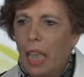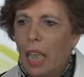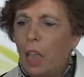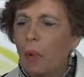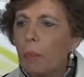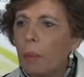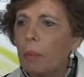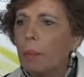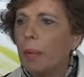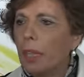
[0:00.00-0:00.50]
È
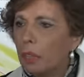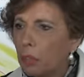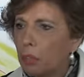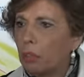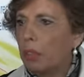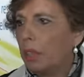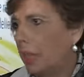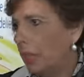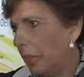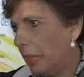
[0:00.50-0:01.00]
un
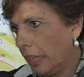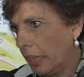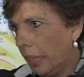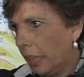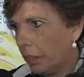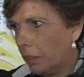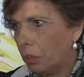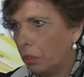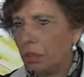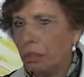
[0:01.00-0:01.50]
momento
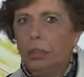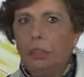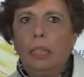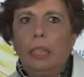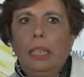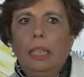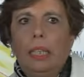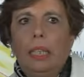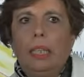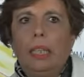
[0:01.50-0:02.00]
delicato,
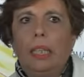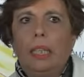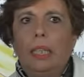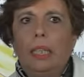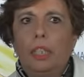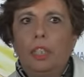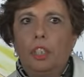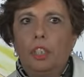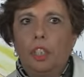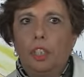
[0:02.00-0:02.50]

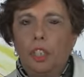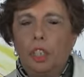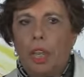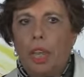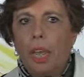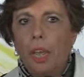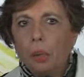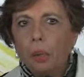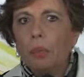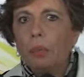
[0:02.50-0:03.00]
eh,
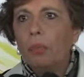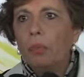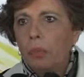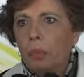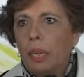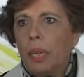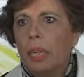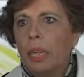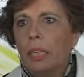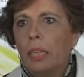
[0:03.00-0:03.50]
c'è
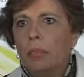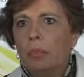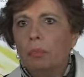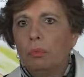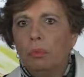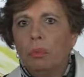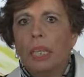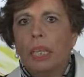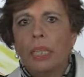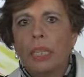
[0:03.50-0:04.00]
un,
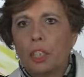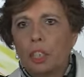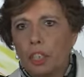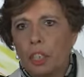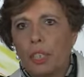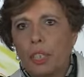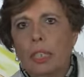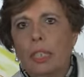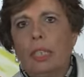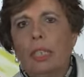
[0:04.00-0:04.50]
una
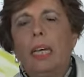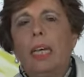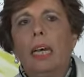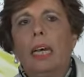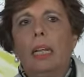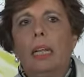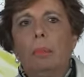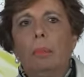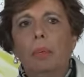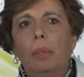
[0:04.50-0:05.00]

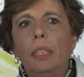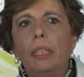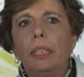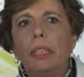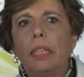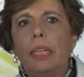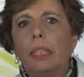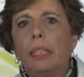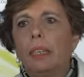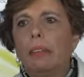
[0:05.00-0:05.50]
necessità, la
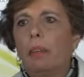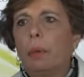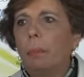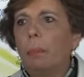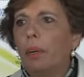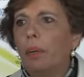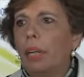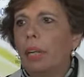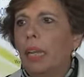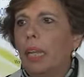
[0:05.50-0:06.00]
politica deve
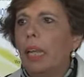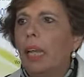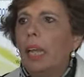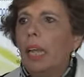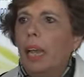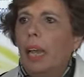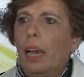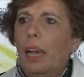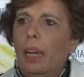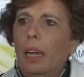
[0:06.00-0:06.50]
porre
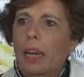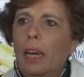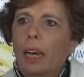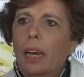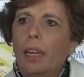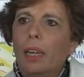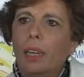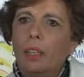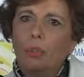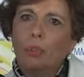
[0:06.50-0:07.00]

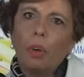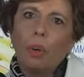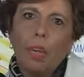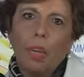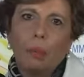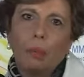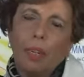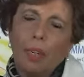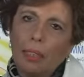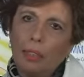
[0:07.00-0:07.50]
alla
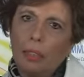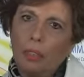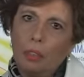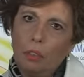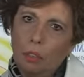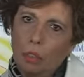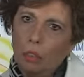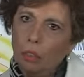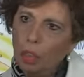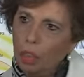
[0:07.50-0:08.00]
scuola
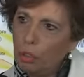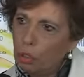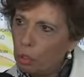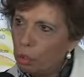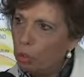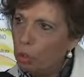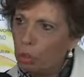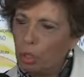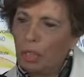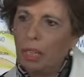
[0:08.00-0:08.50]
quell'attenzione
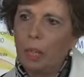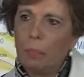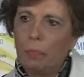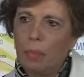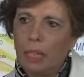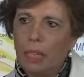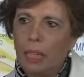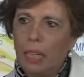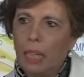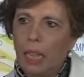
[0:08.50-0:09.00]
giusta
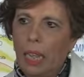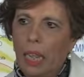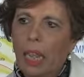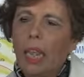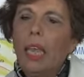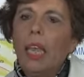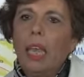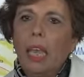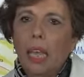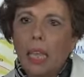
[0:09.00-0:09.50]

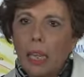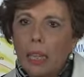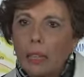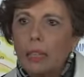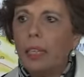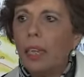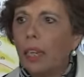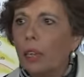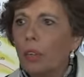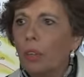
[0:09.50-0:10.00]
perché il
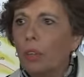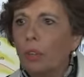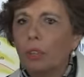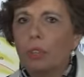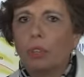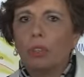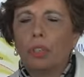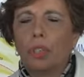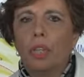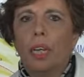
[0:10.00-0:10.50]
dialogo
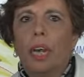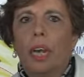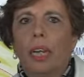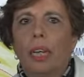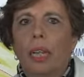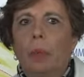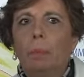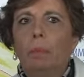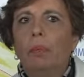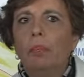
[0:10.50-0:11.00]

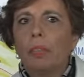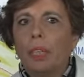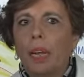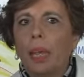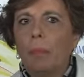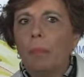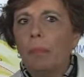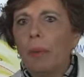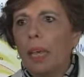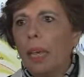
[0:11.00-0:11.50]
sociale
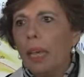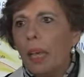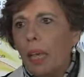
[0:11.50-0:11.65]
potrebbe